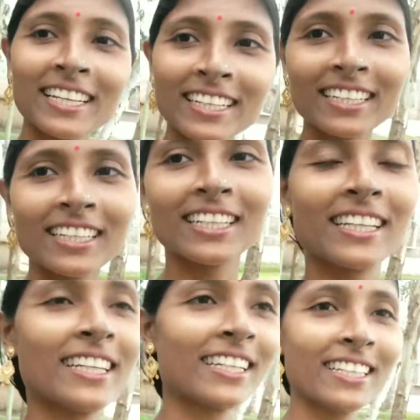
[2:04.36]
সেই
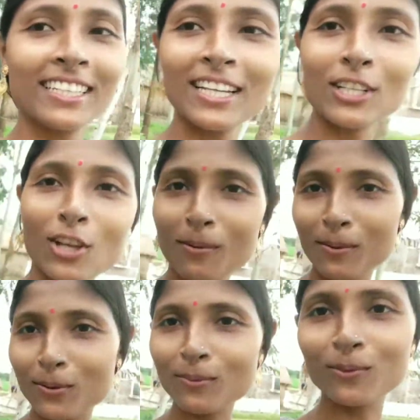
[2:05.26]
কারণে আমাদের হেঁটে
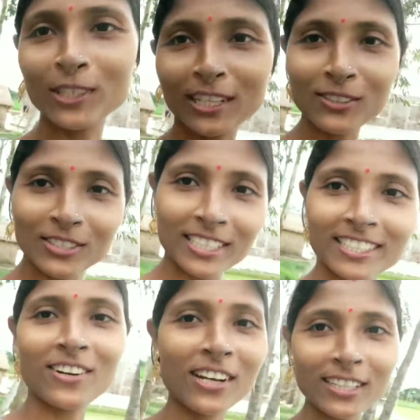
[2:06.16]
হেঁটে যেতে হচ্ছে
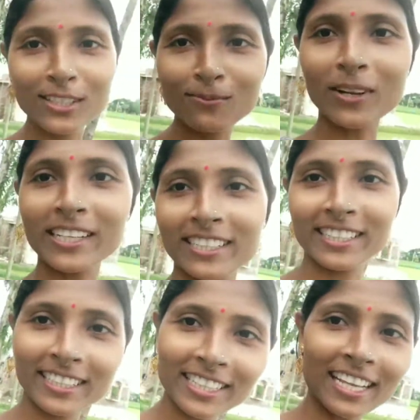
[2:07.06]
তবে খুব মজা
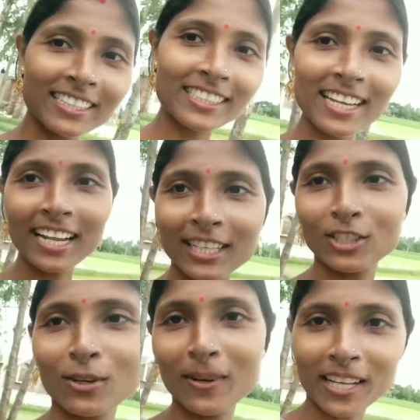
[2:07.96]
করছি
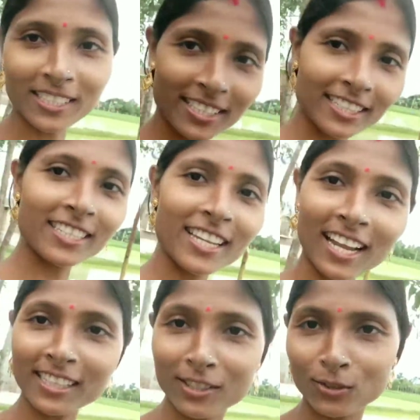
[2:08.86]
অনেক দিন পরে
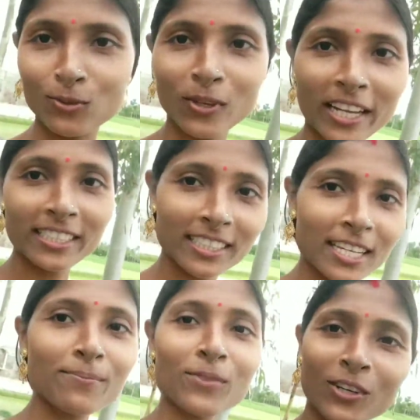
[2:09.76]
হেঁটে হেঁটে যাচ্ছি
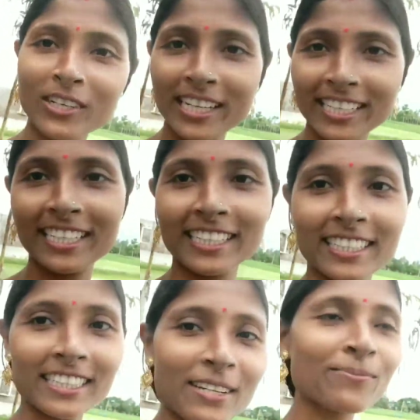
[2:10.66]
আর এই সব
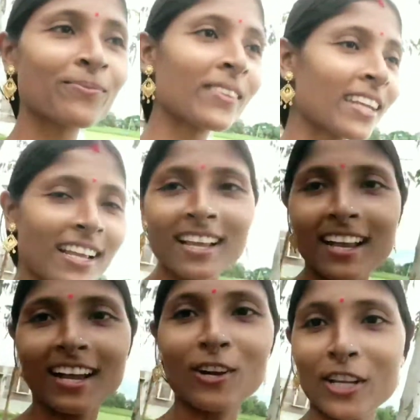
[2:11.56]
রাস্তা দিয়ে আগে
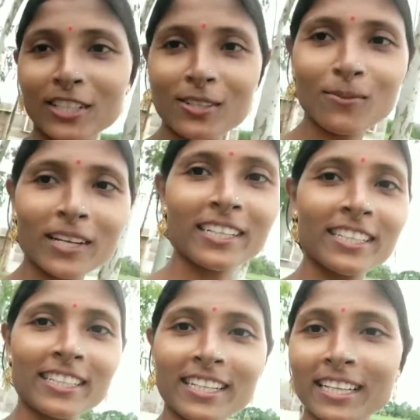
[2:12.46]
স্কুলে যেতাম তখন
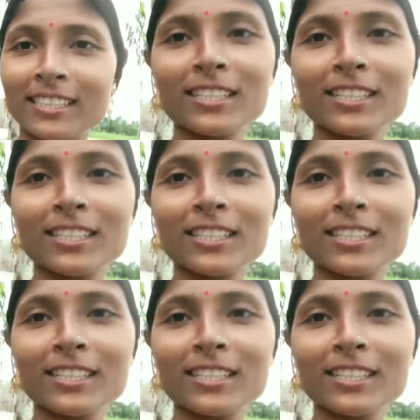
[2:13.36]
হেঁটে হেঁটে